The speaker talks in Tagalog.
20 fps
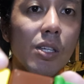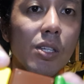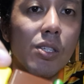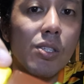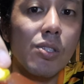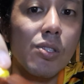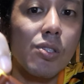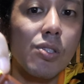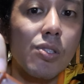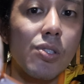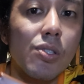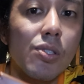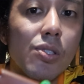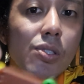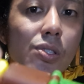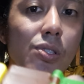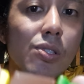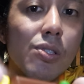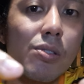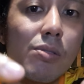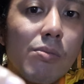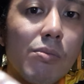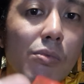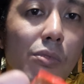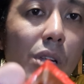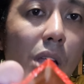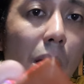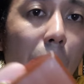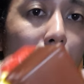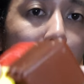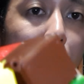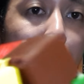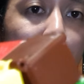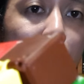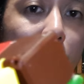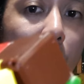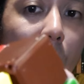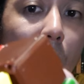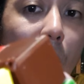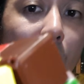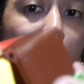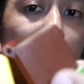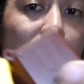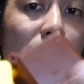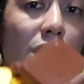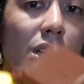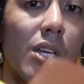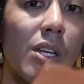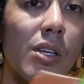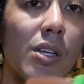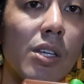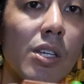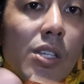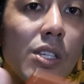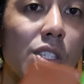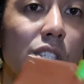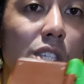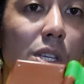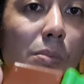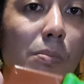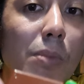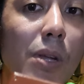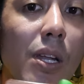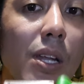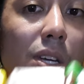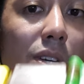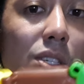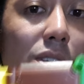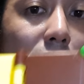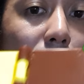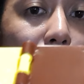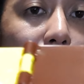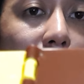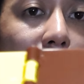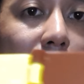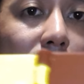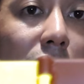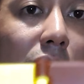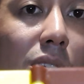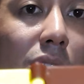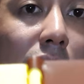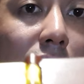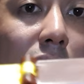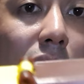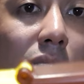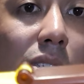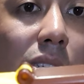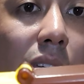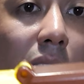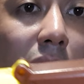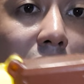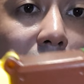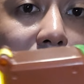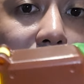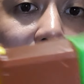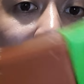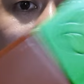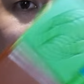is wala. Ano lang siya. Simple lang siya. Wala siyang design.